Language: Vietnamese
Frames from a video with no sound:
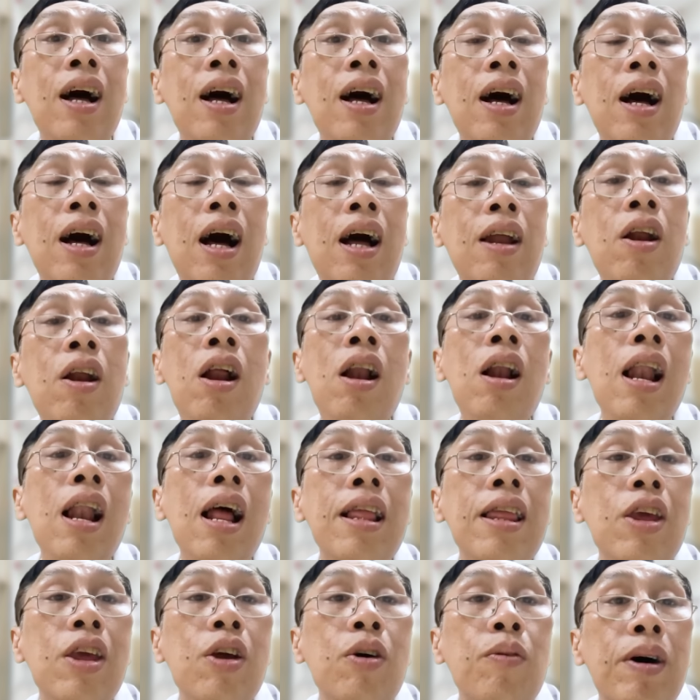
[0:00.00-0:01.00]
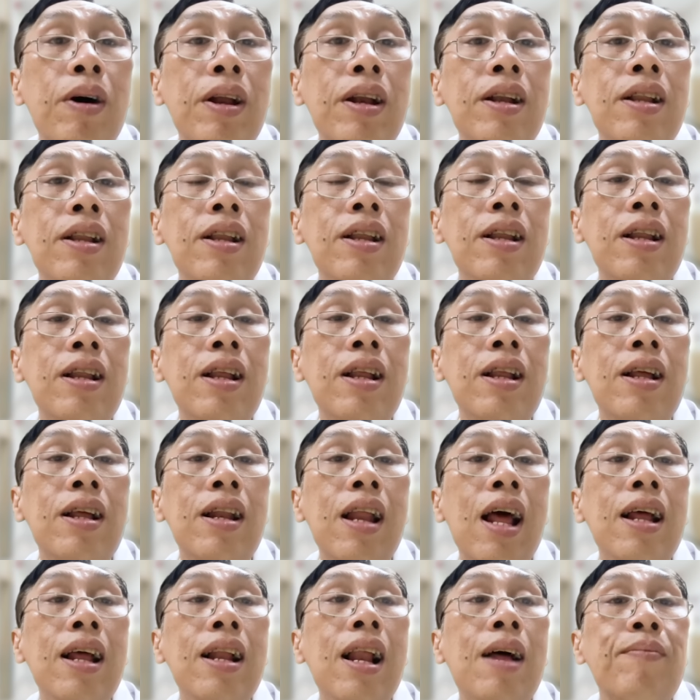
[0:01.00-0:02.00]
à, rất là nhiều bệnh
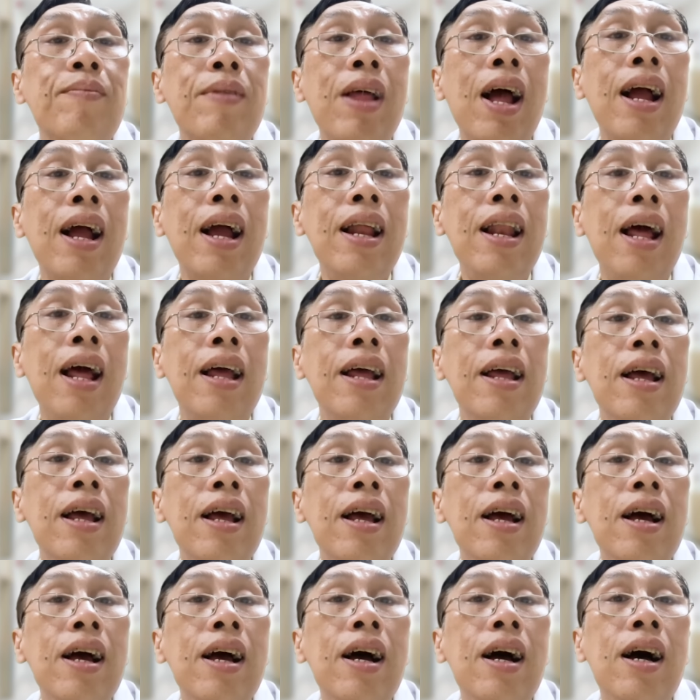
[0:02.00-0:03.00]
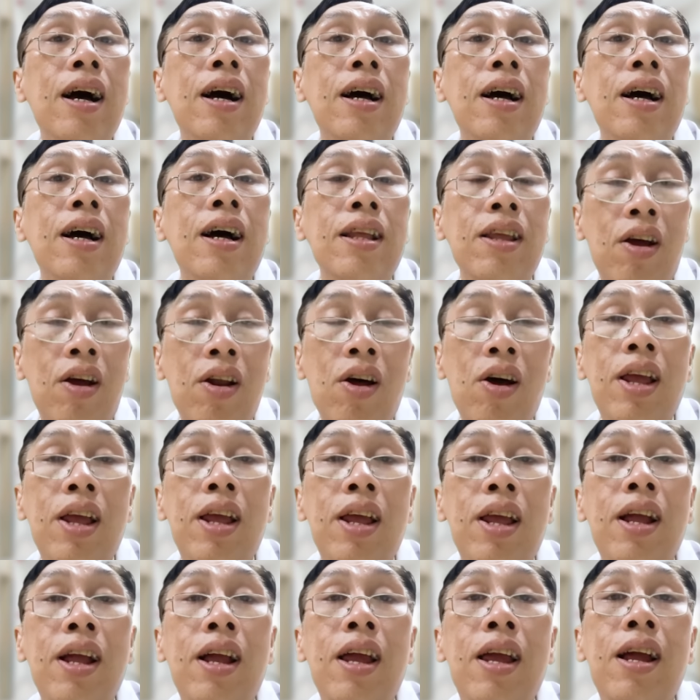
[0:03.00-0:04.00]
để làm tăng cái này à, do đó ý
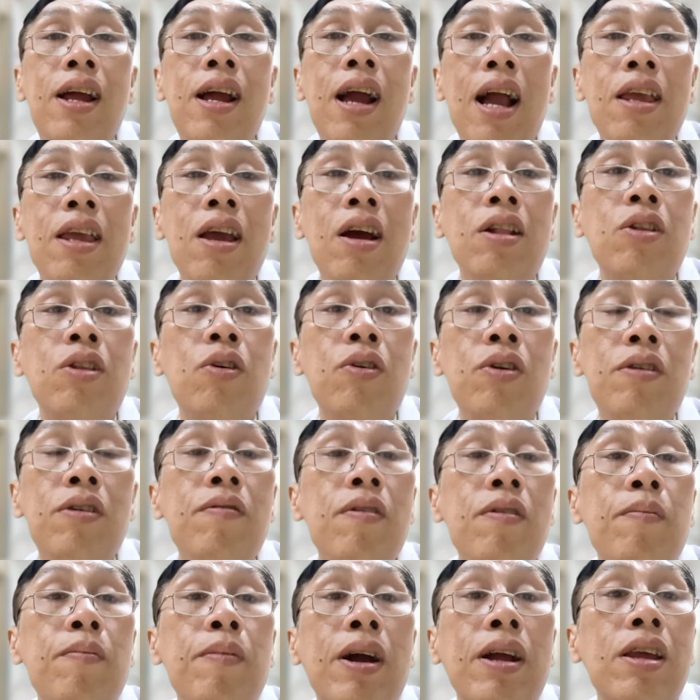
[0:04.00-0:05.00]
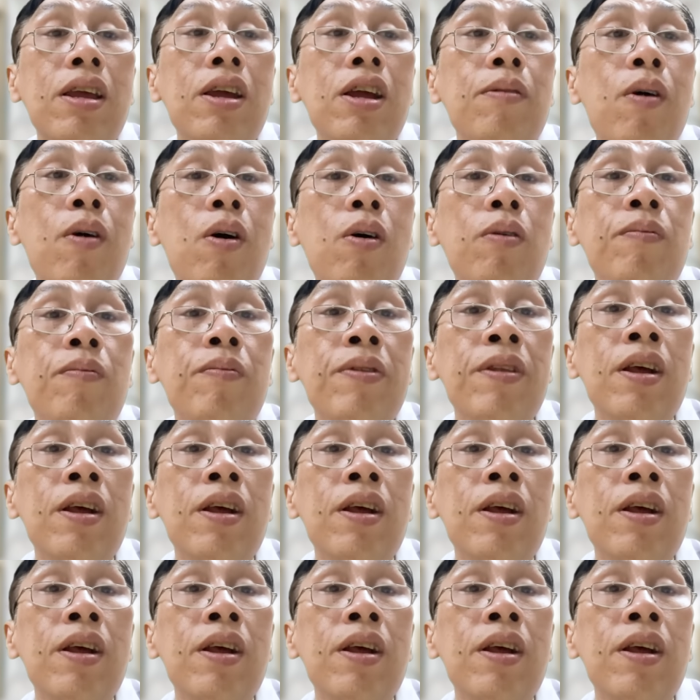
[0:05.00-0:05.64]
kiến cá nhân tôi đứng về mặt chuyên môn